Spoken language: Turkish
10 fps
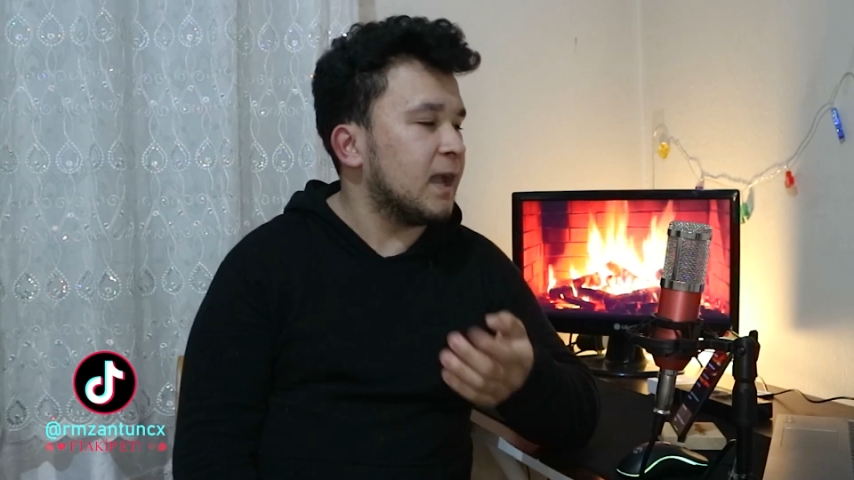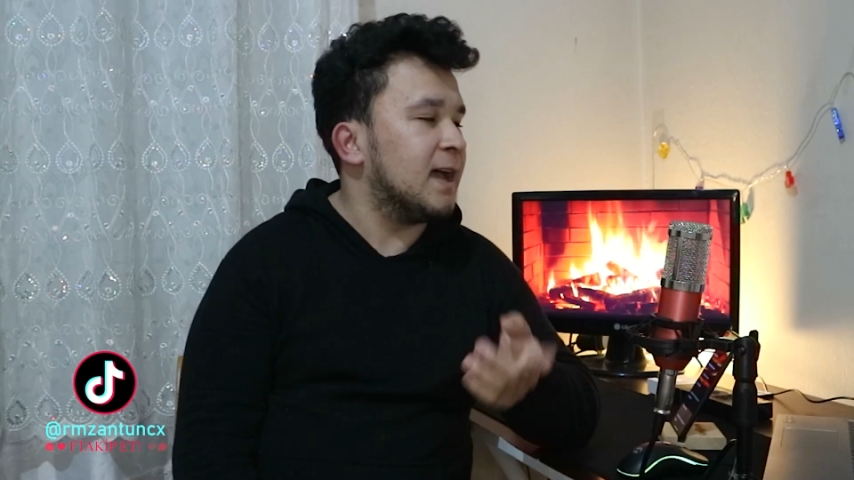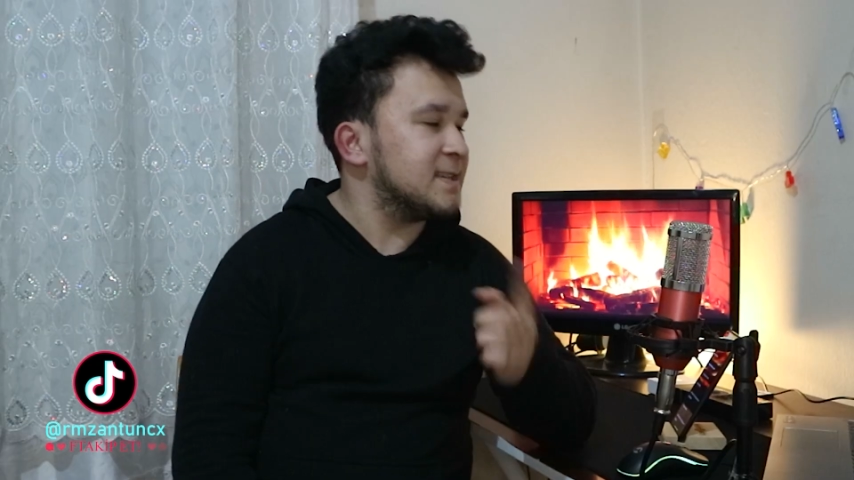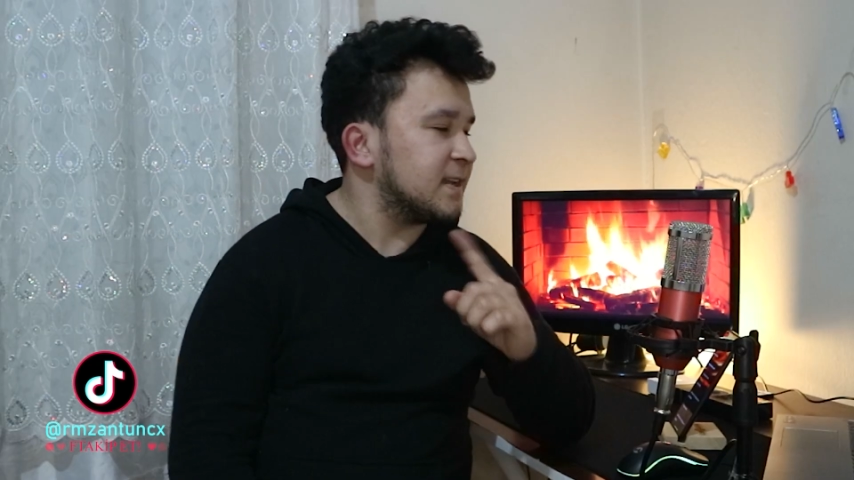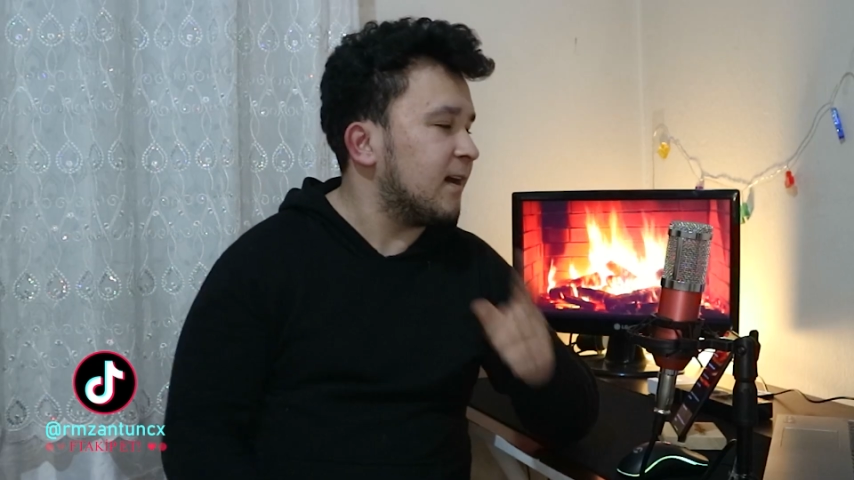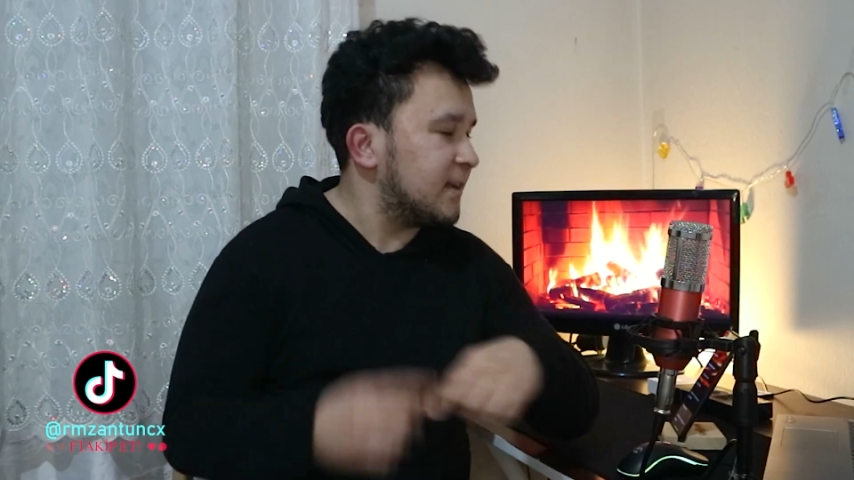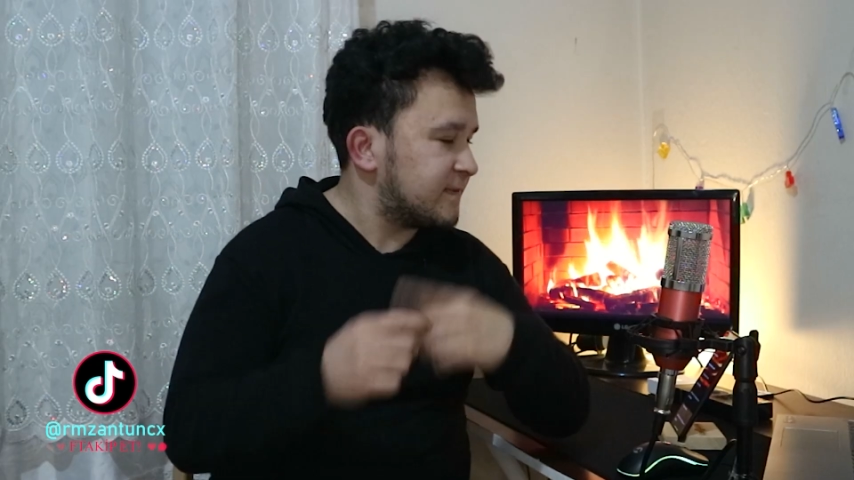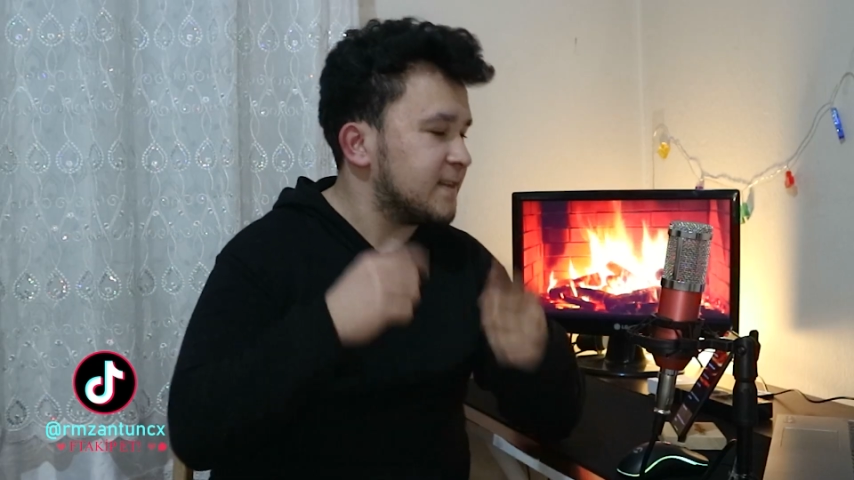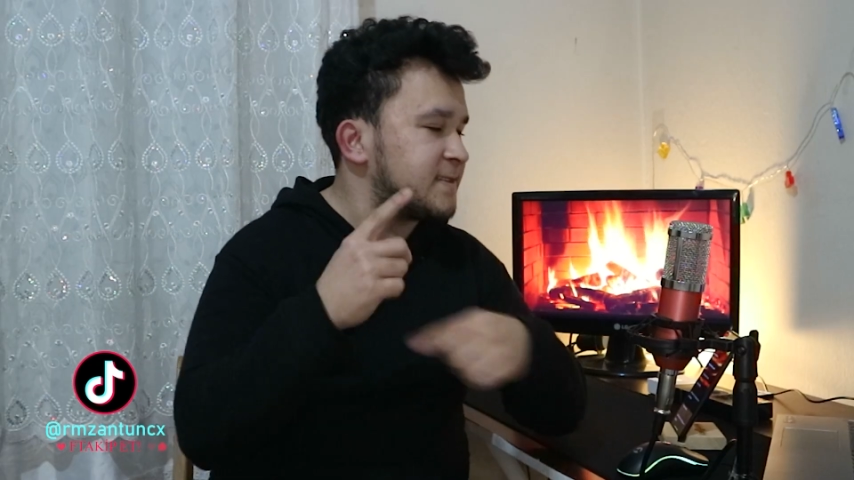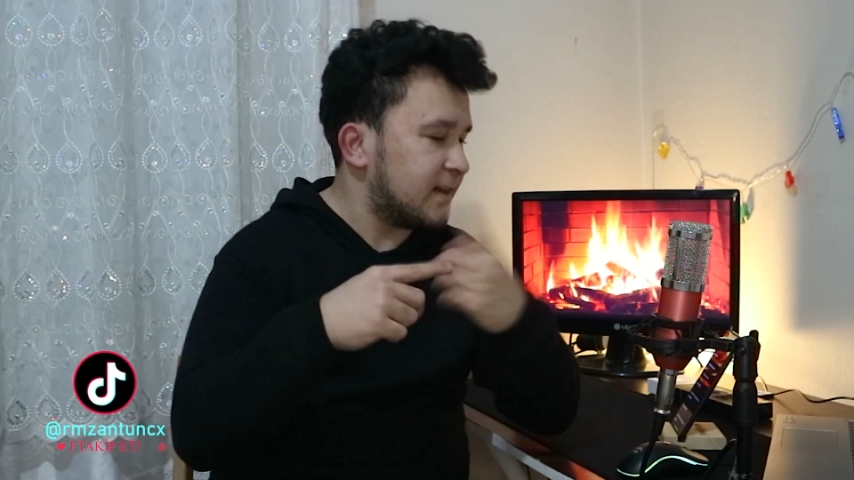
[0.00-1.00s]
Yani saat
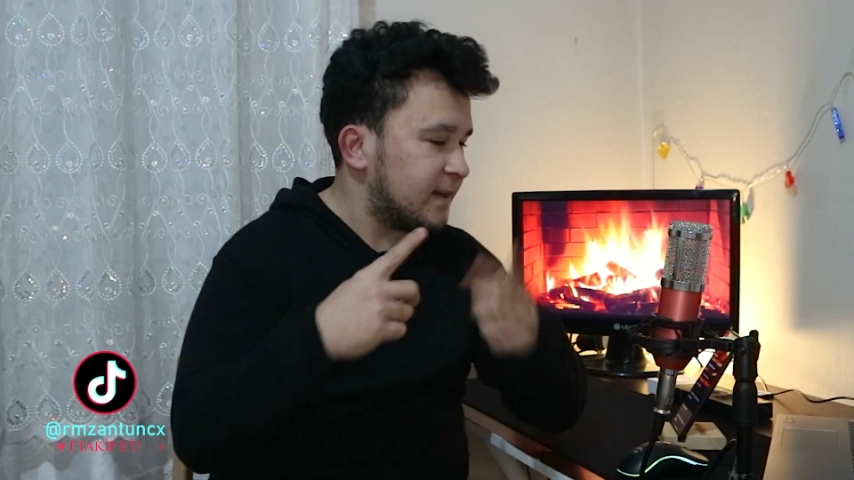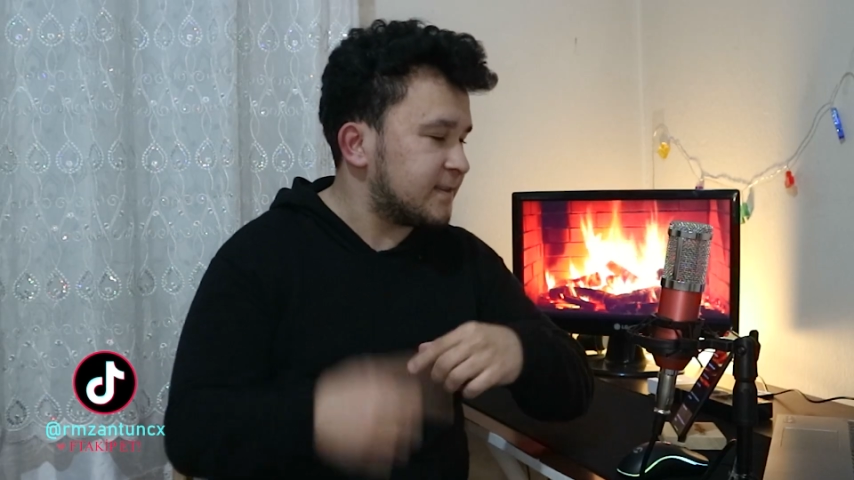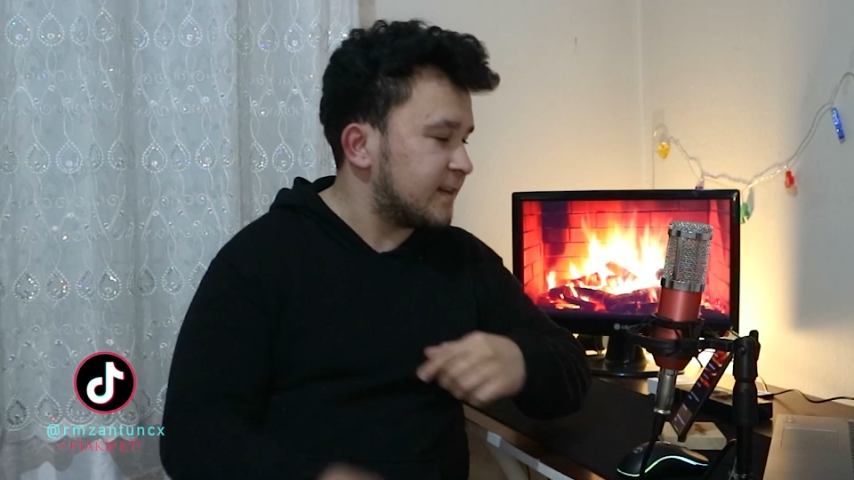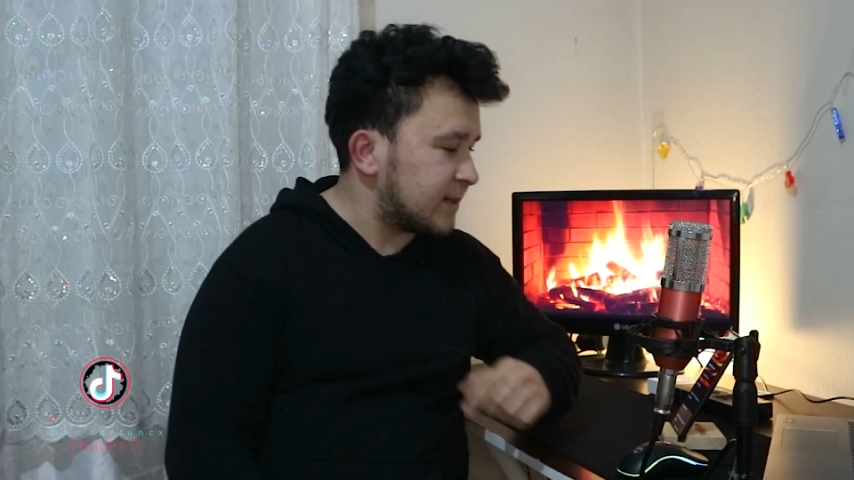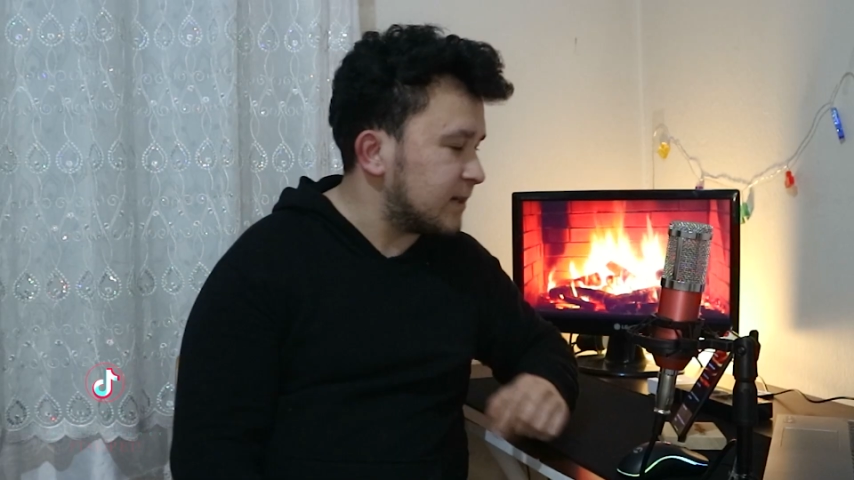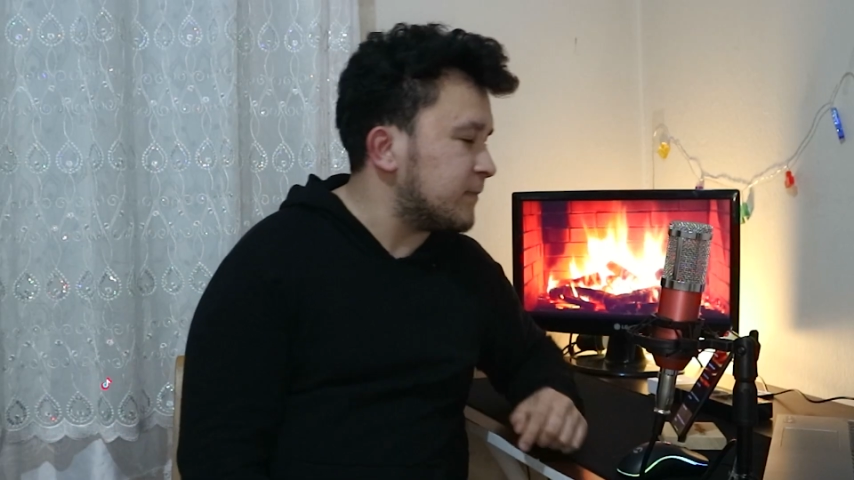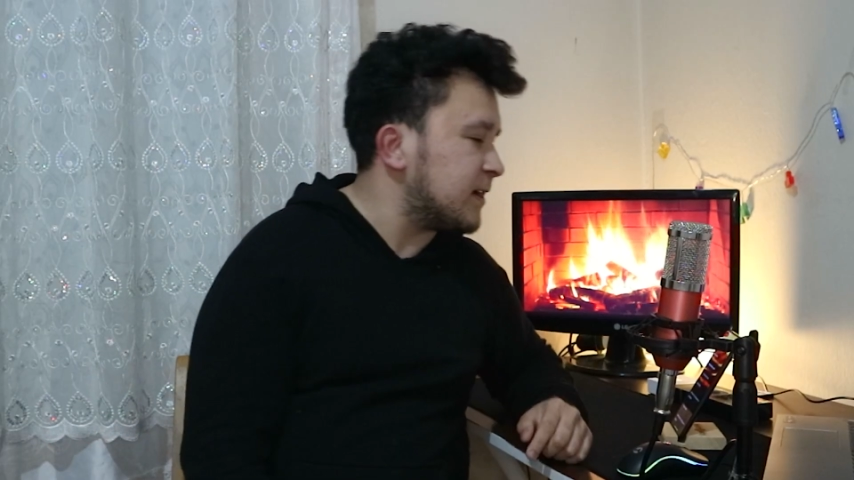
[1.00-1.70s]
ve saat reklamı